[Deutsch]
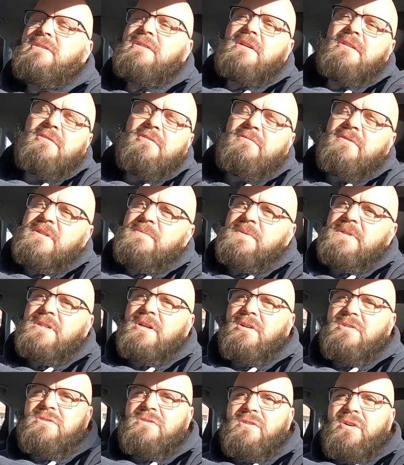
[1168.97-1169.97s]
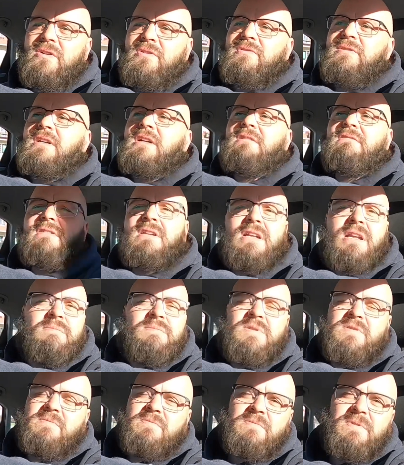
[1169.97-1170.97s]
sondern irgendwas mit 1900 und dann
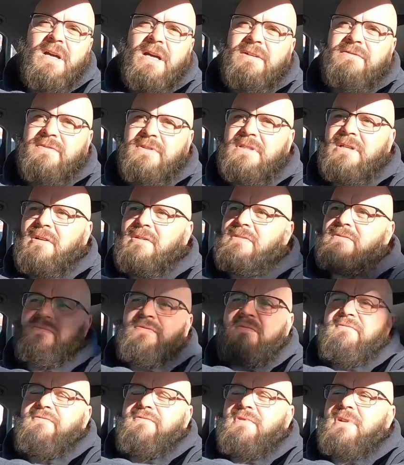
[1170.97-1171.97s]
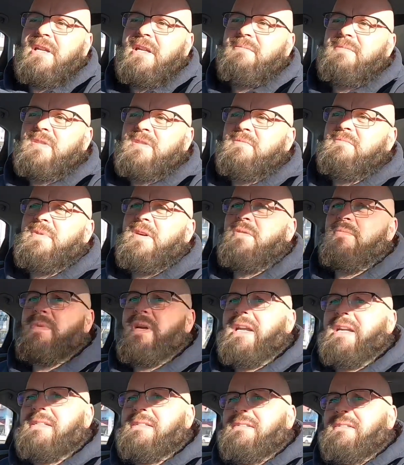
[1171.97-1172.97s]
haben sie es mir halt für 1500 haben sie es mir halt
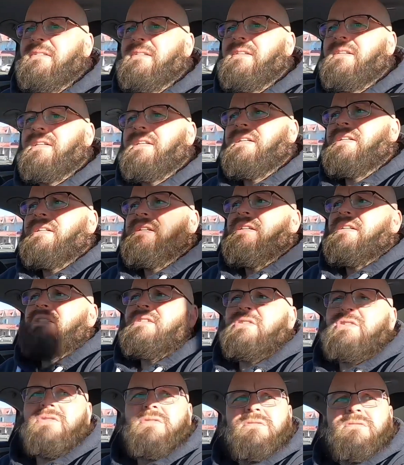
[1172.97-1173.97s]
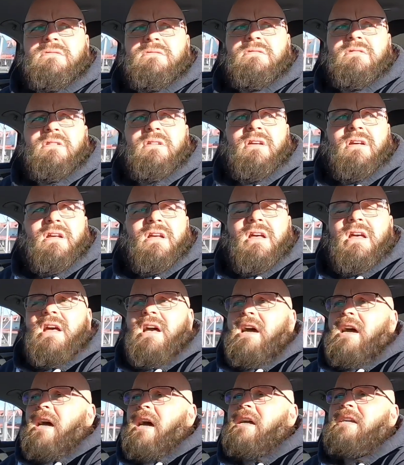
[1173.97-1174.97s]
überlassen. So.
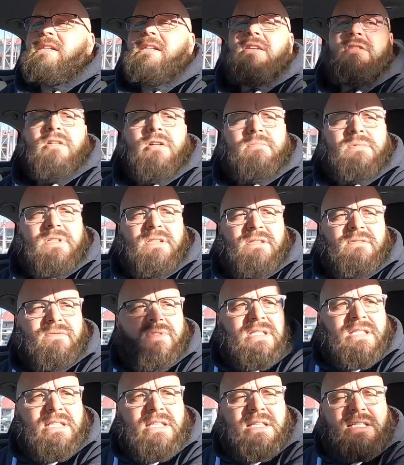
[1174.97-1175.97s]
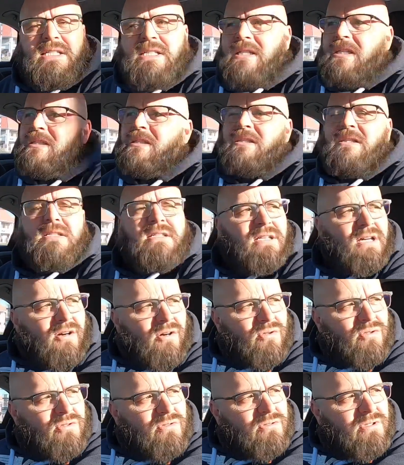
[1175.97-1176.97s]
Da habe ich gesagt, komm, du investierst du jetzt in das
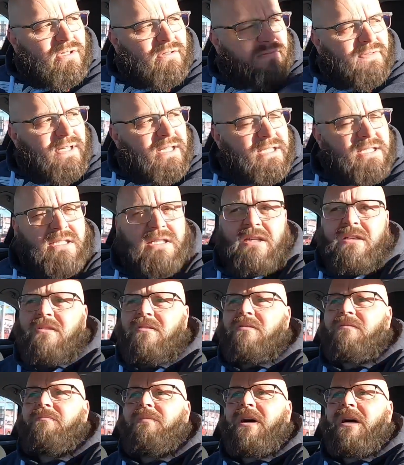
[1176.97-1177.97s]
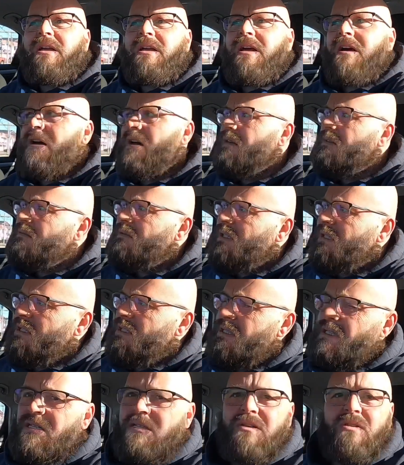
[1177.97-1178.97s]
Auto und dann fährst du halt noch ein paar Jahre und dann
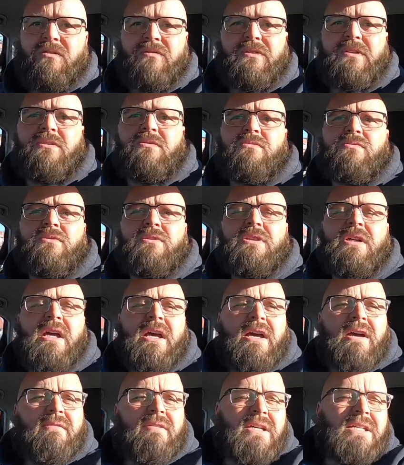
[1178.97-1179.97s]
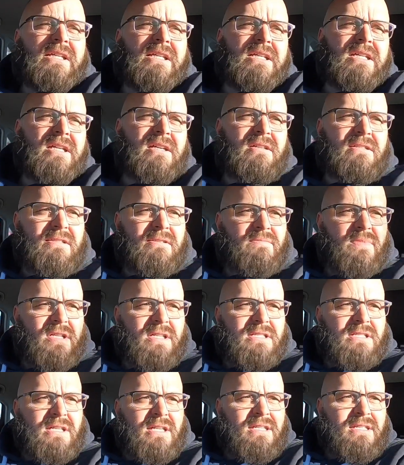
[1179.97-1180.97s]
ist das auch wieder gut. Weil ich kriege ja jetzt immer
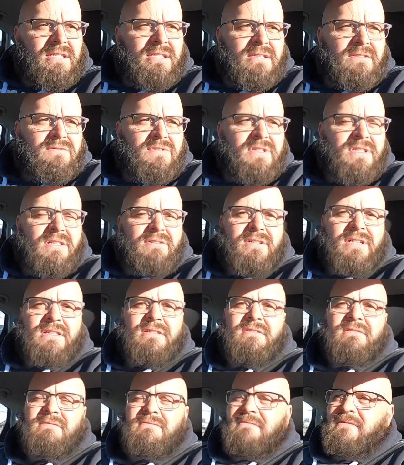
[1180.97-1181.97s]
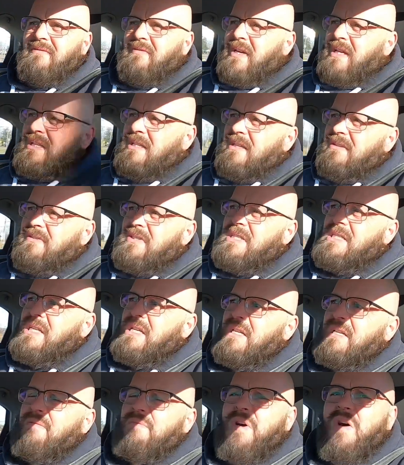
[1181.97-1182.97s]
das gleiche Geld wieder, weil wir werden ja, wie
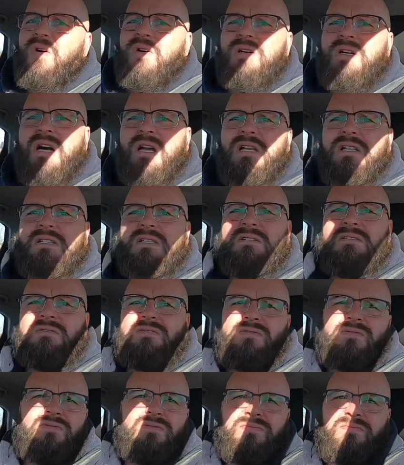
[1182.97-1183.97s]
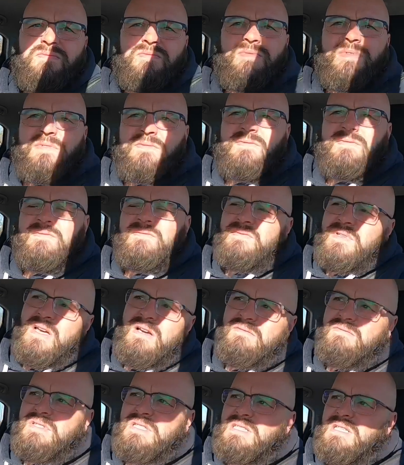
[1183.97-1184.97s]
gesagt, gebraucht gehandelt, so wie,
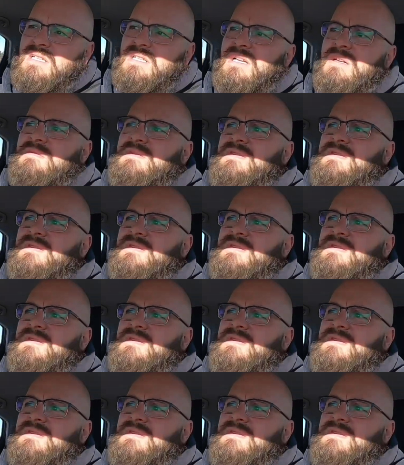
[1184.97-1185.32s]
ja, wie gesagt, 3.000